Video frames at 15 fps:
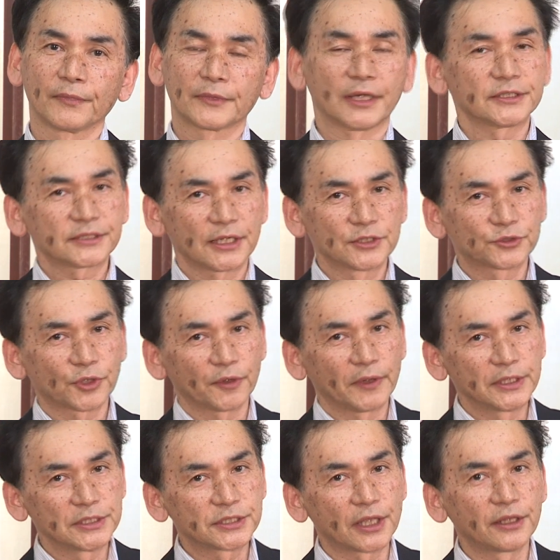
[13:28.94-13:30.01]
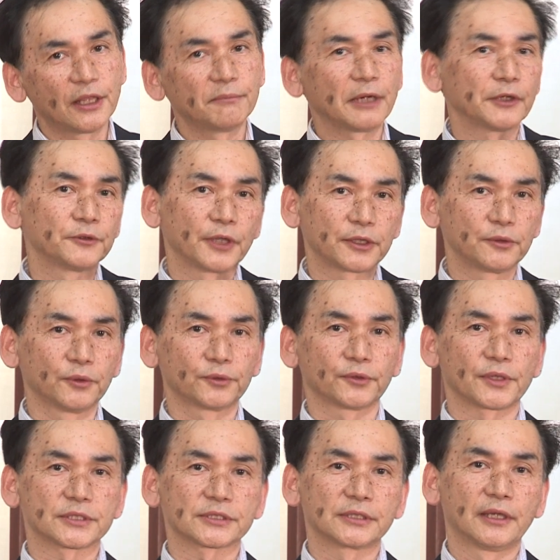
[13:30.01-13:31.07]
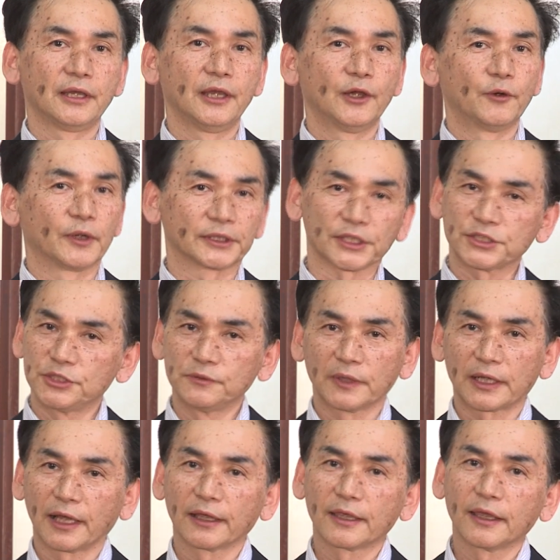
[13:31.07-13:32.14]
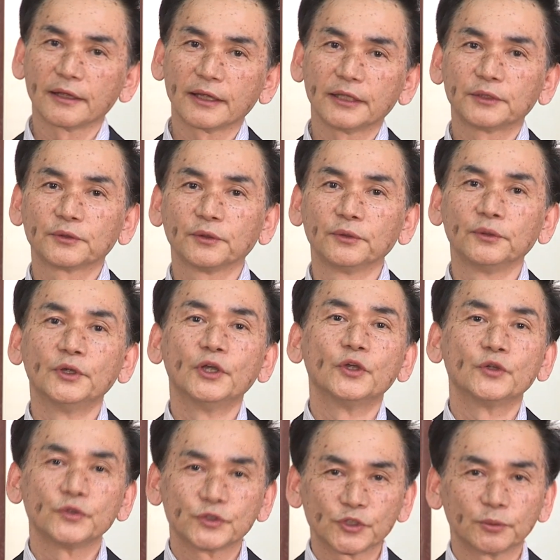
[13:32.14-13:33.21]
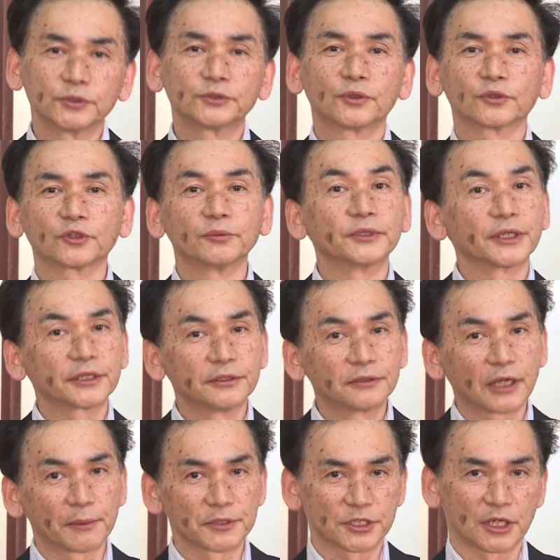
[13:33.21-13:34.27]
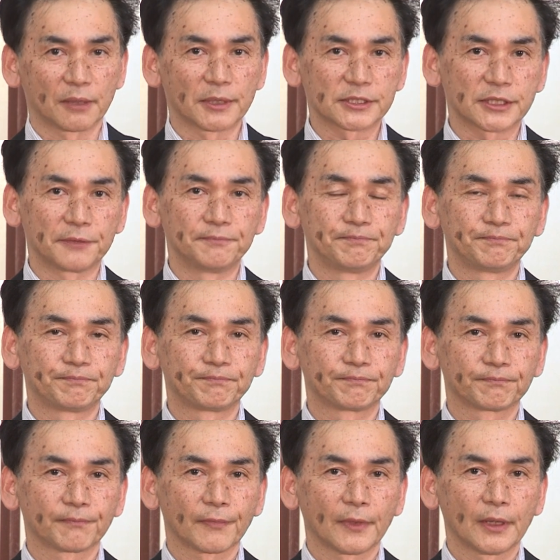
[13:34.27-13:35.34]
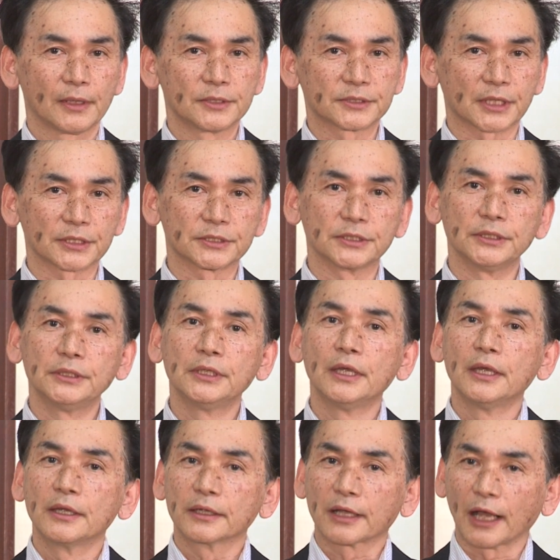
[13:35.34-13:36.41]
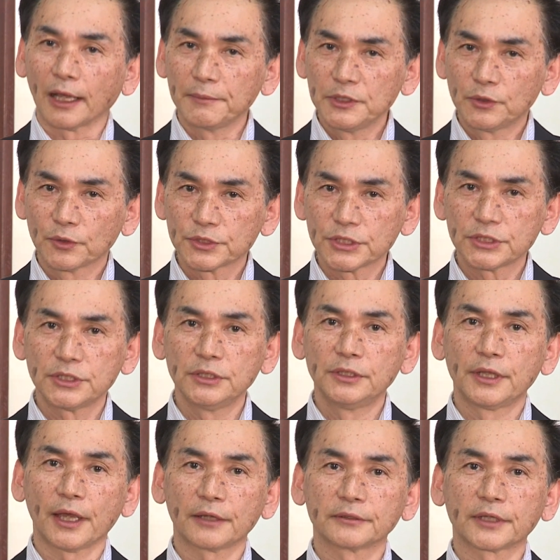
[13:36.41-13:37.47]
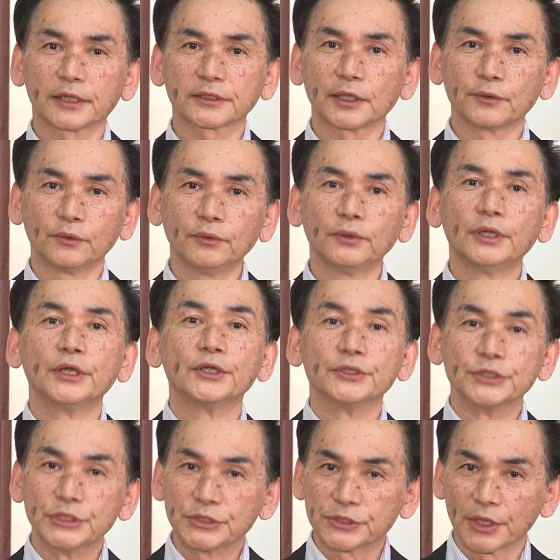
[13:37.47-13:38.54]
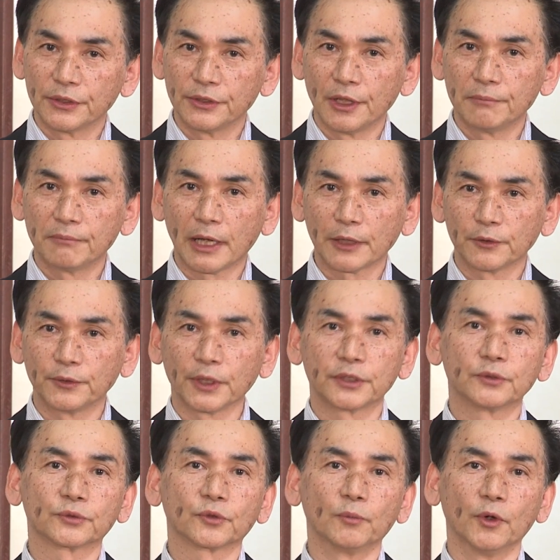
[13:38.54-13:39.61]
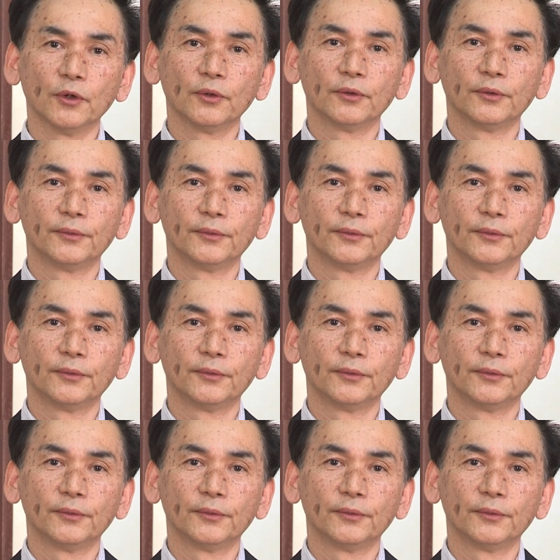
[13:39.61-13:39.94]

確かにそれは2000年前の出来事です。私には関係ないと嘘ぶくこともできるかもしれません。しかし、神ご自身である方の2000年前の出来事も、